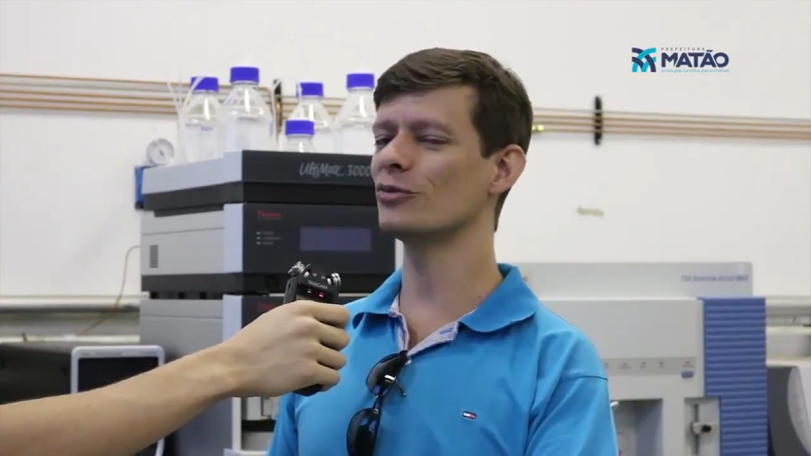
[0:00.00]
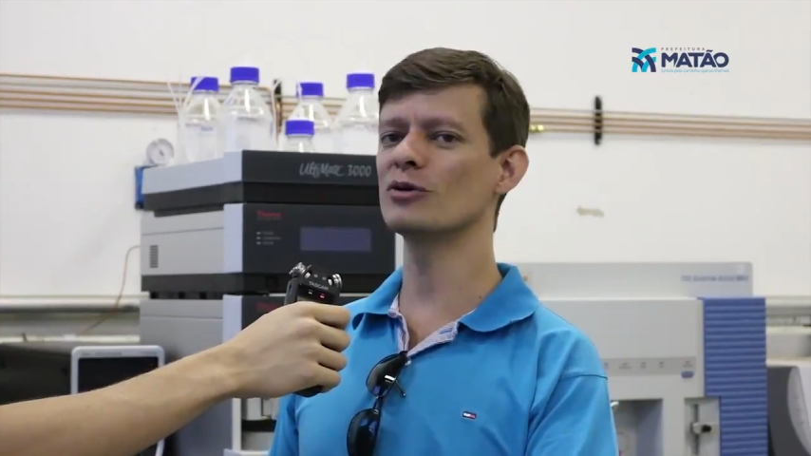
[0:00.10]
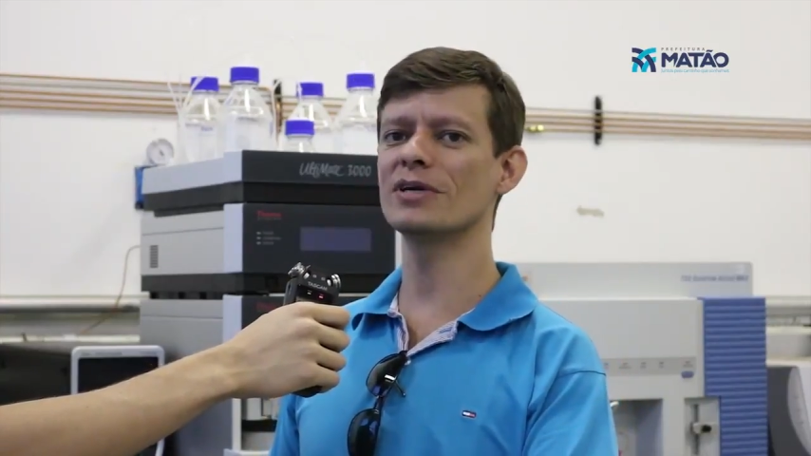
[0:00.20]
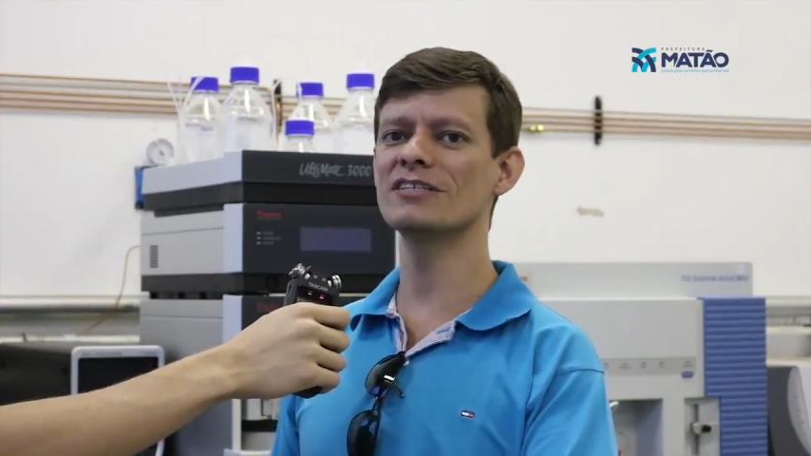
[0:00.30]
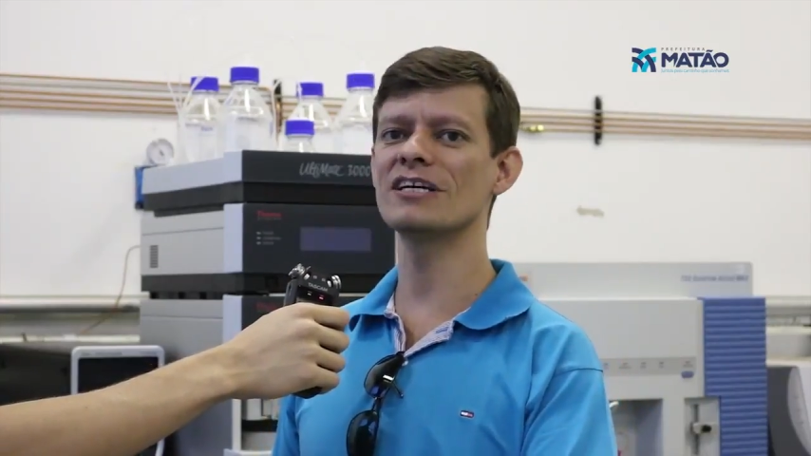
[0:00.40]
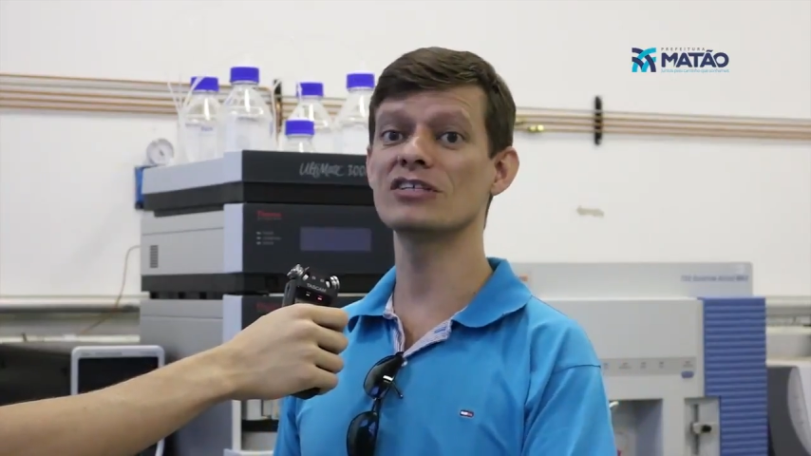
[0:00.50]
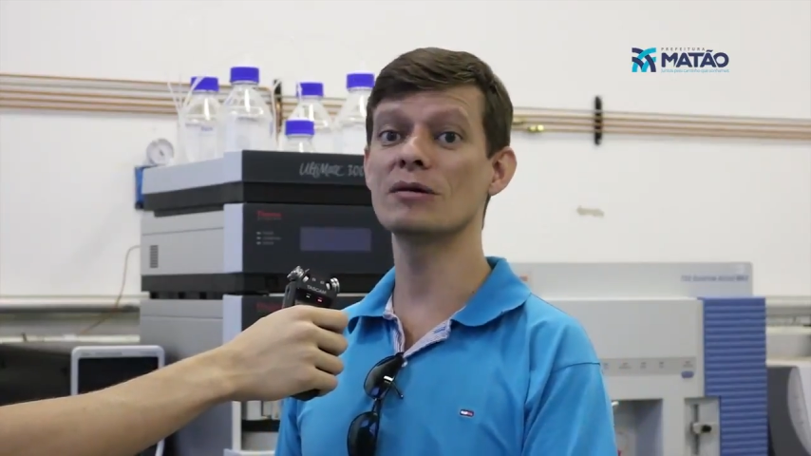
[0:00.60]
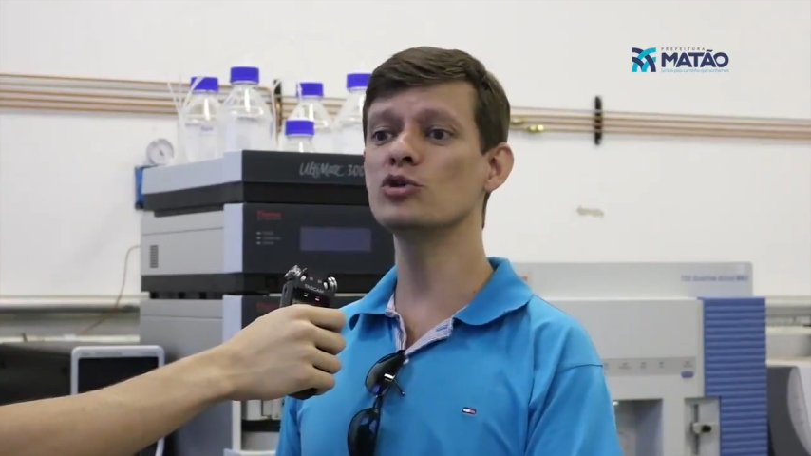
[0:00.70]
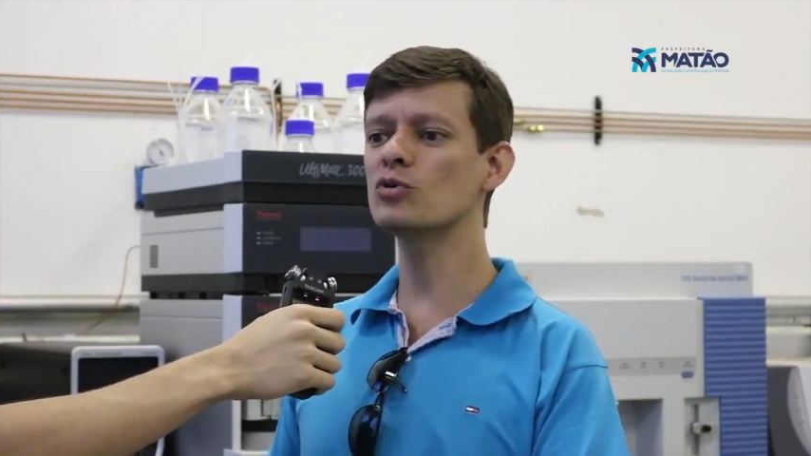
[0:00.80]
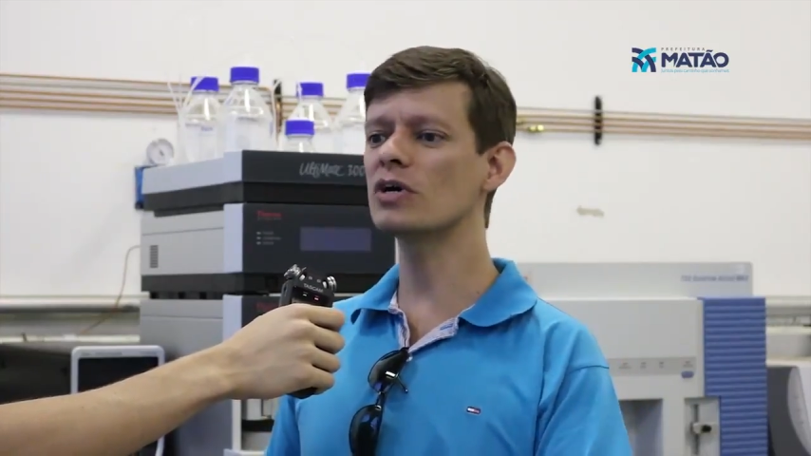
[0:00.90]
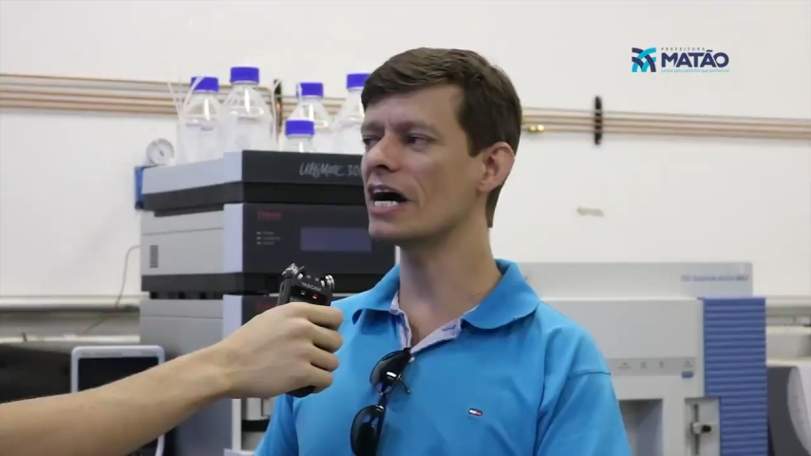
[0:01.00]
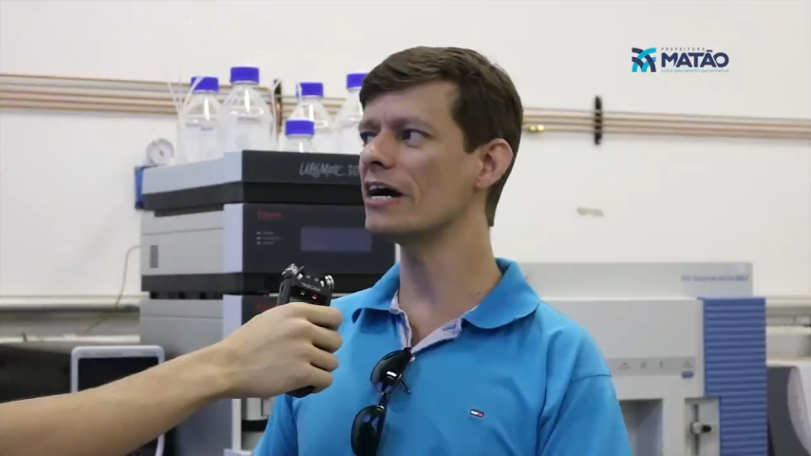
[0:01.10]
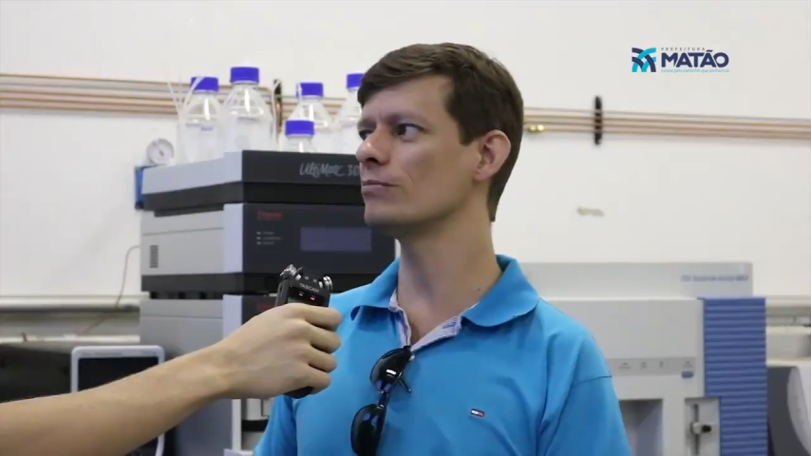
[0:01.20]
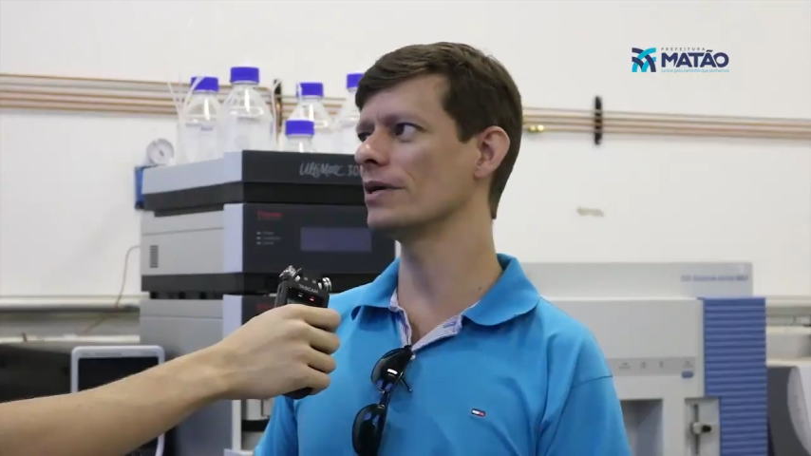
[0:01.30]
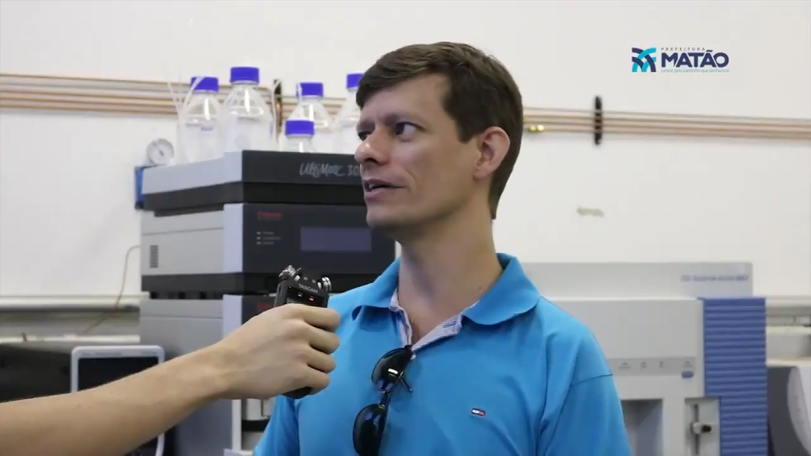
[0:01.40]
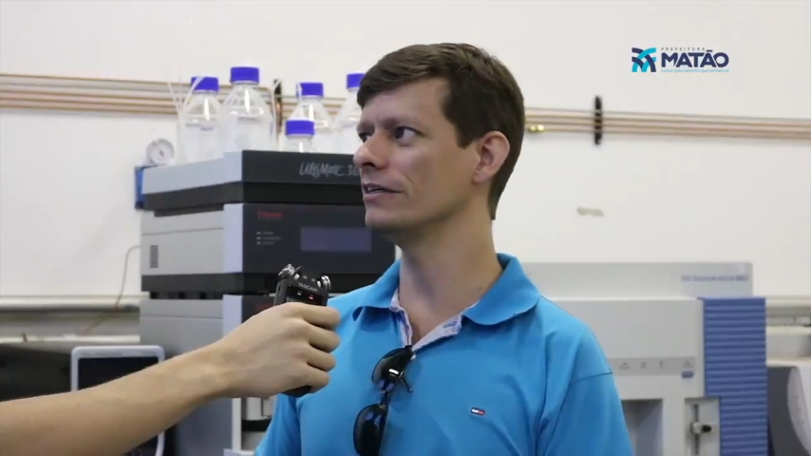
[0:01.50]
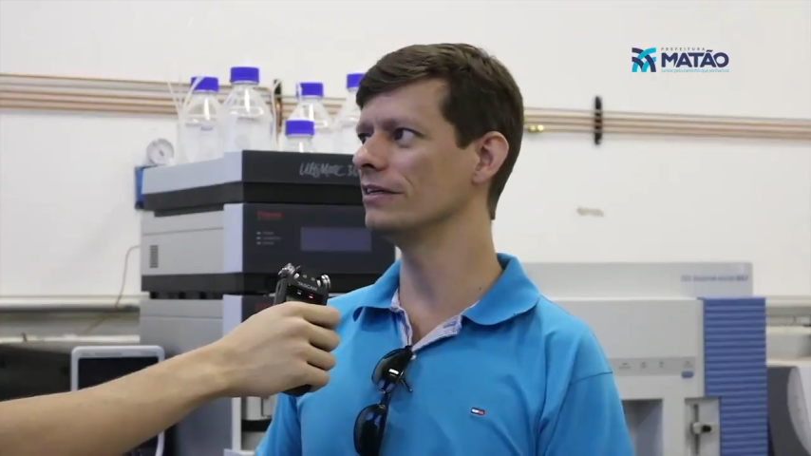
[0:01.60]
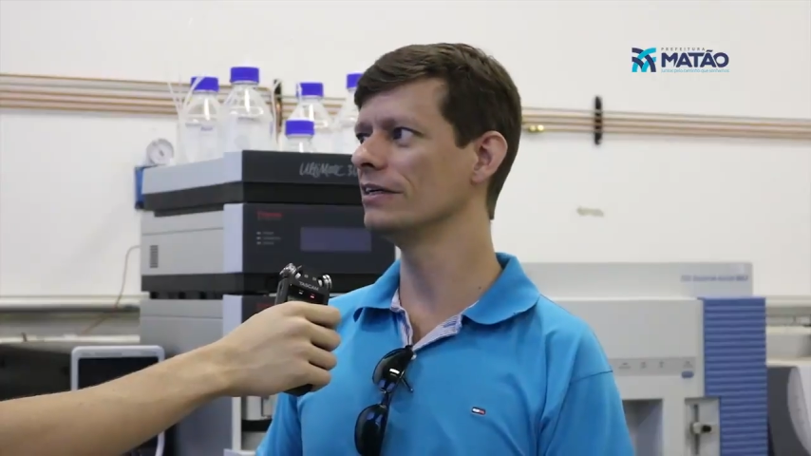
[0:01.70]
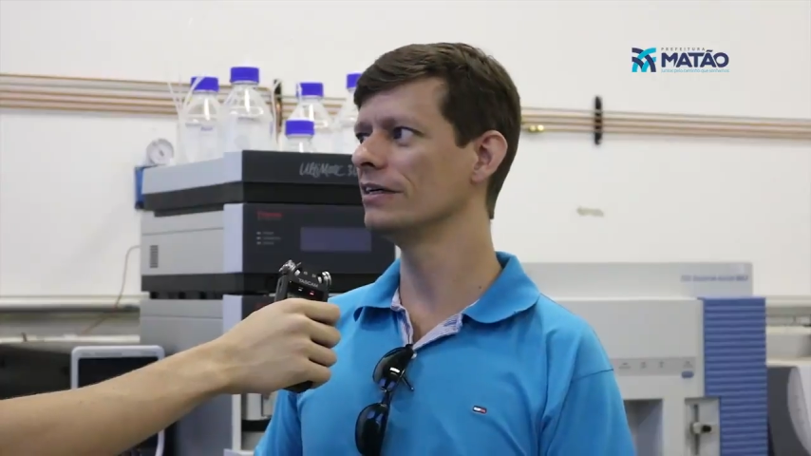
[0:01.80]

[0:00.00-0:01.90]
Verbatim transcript: o empresário, sai muito caro para ele.